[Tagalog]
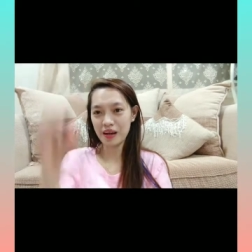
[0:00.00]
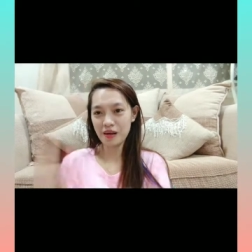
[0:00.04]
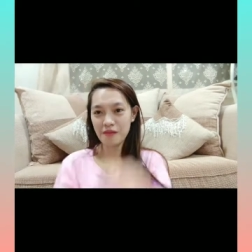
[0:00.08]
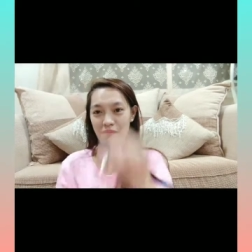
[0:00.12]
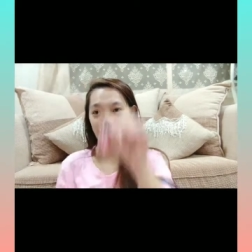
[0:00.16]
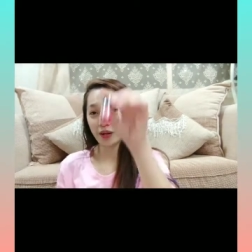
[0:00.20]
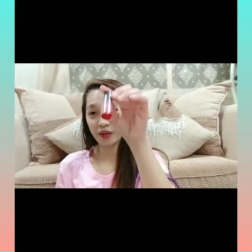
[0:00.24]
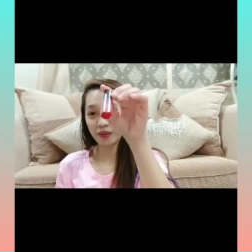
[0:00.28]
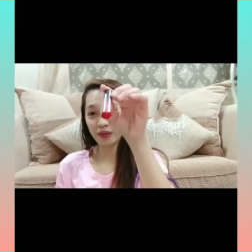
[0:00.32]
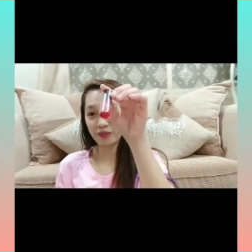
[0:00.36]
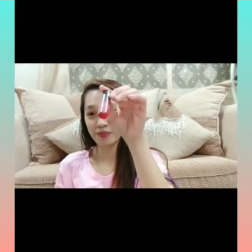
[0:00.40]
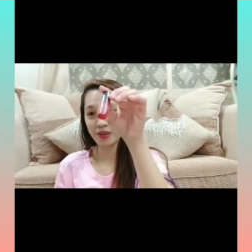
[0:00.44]

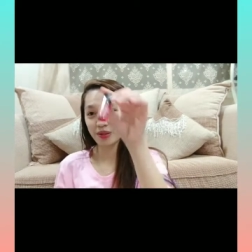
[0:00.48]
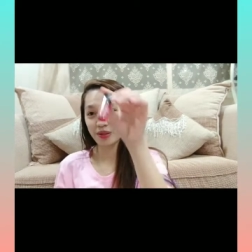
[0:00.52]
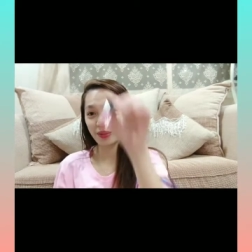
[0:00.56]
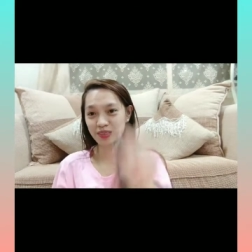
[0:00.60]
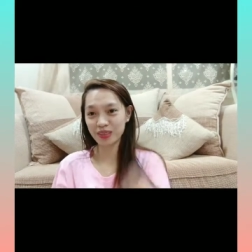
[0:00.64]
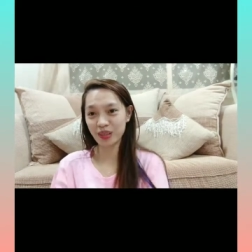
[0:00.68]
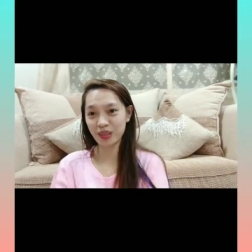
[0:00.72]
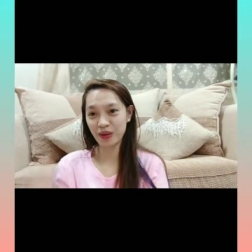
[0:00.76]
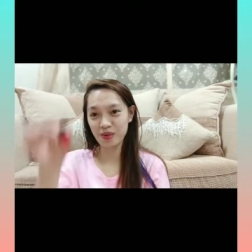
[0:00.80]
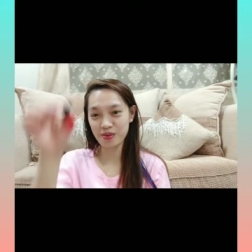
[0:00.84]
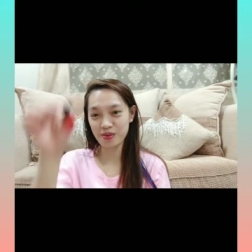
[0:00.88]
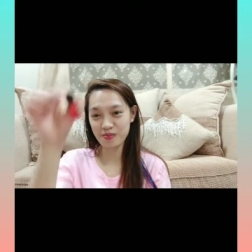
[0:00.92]
Meron,
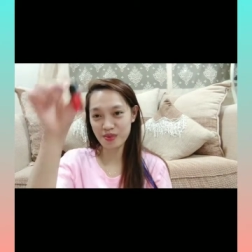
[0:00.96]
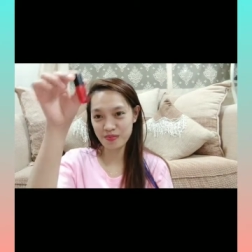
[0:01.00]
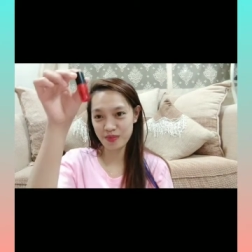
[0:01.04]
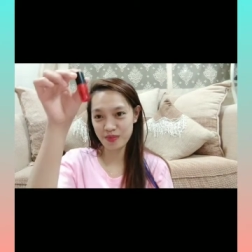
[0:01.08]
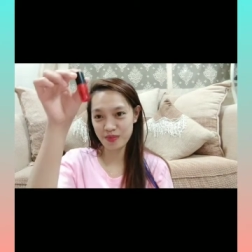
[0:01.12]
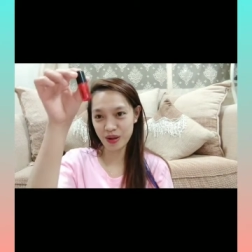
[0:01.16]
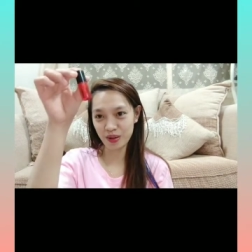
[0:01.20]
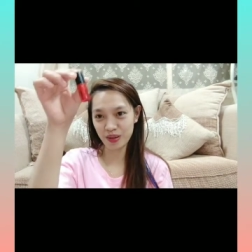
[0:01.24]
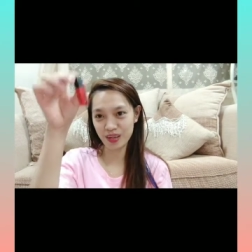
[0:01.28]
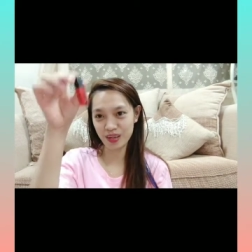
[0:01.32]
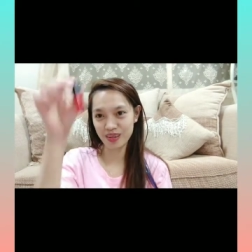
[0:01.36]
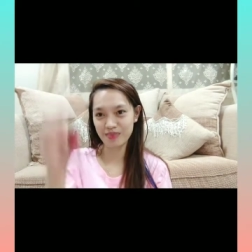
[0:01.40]
binuksan ko pa,
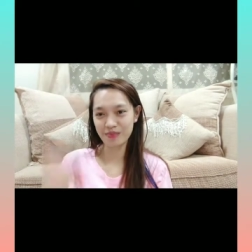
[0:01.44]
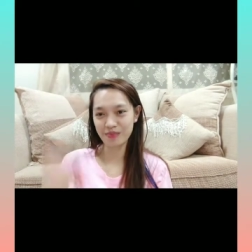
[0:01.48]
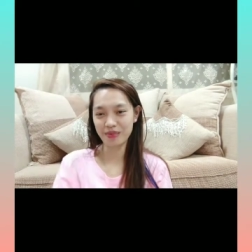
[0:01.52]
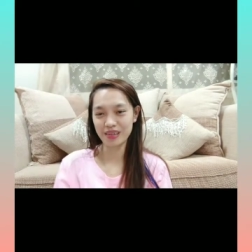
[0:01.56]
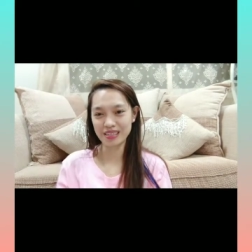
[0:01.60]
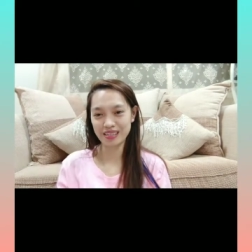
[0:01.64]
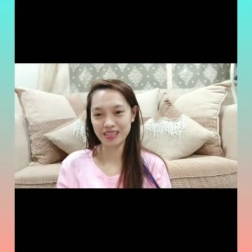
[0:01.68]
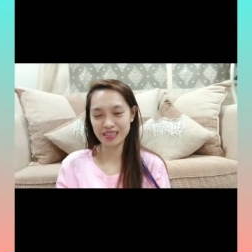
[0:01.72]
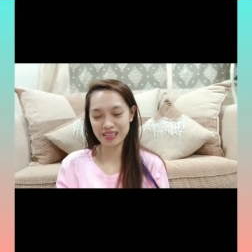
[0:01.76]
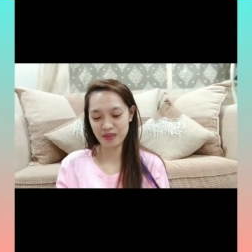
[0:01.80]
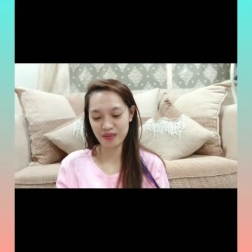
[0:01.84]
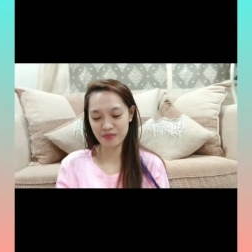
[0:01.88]
meron naman pala
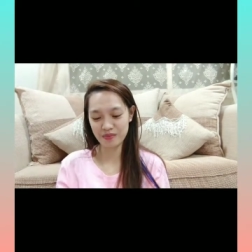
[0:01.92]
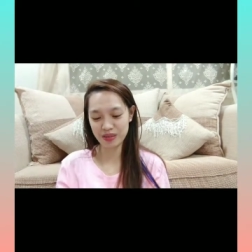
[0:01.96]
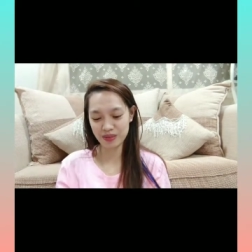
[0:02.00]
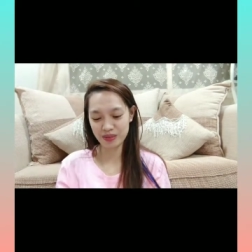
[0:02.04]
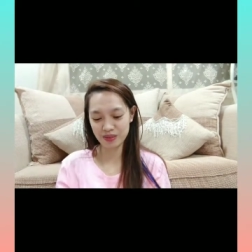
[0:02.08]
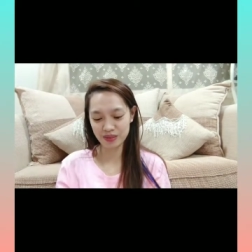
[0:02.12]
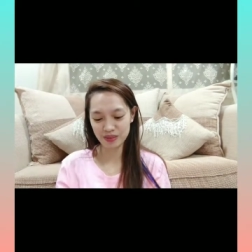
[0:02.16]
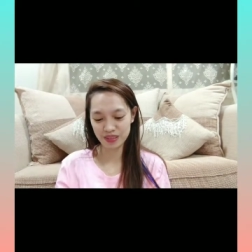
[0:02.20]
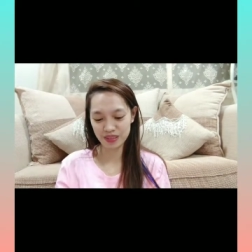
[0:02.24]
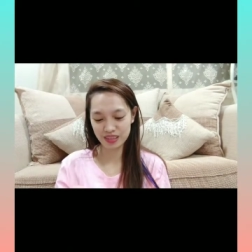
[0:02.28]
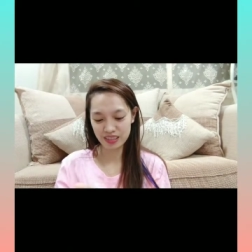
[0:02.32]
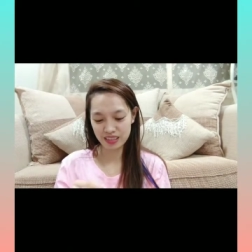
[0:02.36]
sa tabi
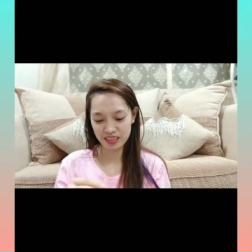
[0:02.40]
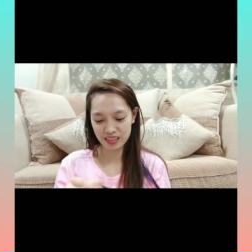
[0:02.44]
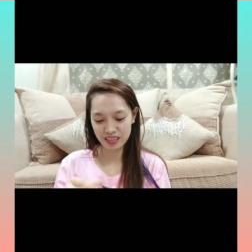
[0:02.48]
ko.